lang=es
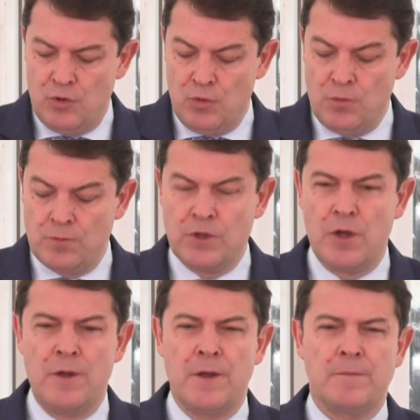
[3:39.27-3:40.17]
un
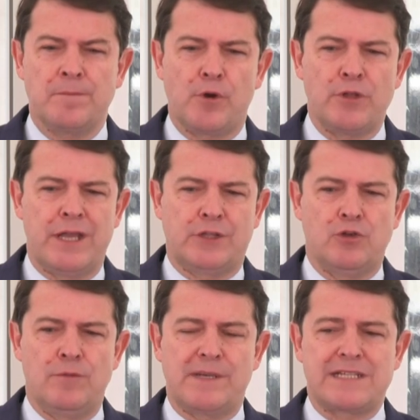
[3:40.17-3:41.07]
eh,
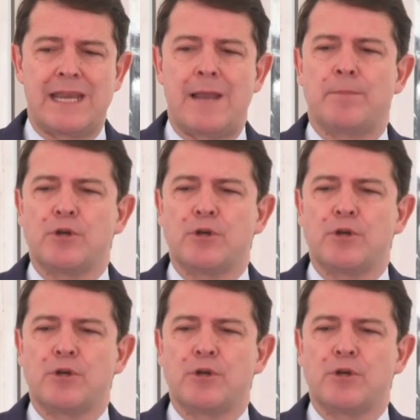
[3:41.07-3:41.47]
proyecto empresarial.